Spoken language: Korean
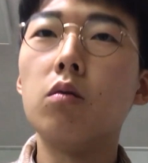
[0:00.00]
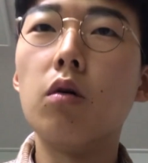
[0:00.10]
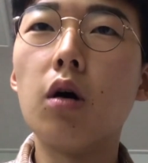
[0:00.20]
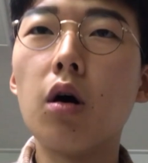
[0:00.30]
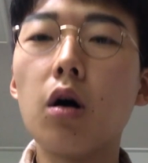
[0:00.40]

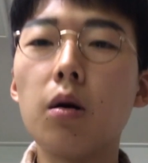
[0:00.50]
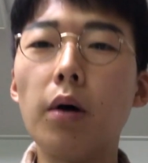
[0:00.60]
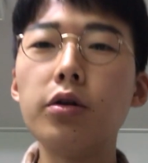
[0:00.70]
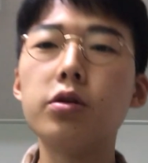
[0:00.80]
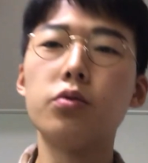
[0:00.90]
와
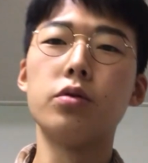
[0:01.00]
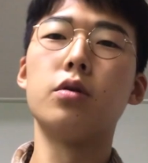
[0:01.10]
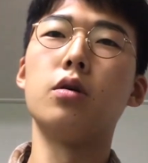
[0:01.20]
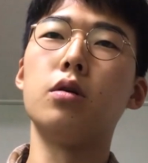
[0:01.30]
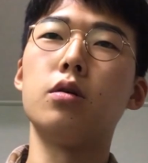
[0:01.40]
맛있어
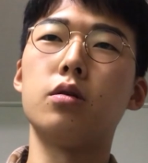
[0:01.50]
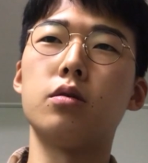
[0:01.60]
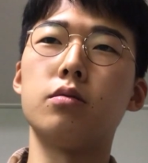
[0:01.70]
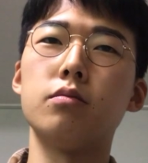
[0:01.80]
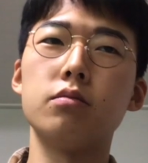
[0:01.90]
보인다.
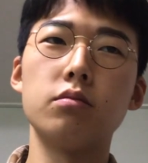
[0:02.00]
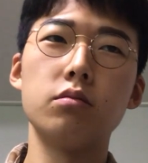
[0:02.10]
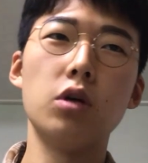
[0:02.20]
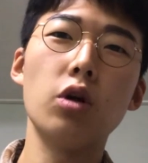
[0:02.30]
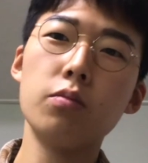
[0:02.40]

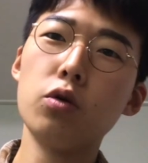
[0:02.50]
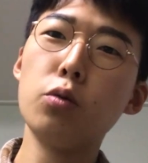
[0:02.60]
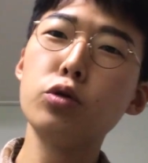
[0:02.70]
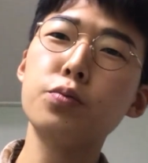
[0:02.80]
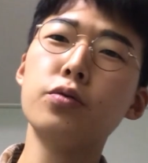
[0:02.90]
나한
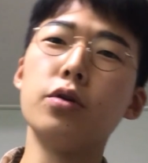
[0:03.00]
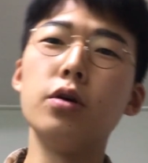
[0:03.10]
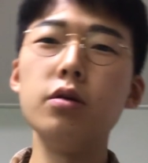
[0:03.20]
먹어보고 싶은데.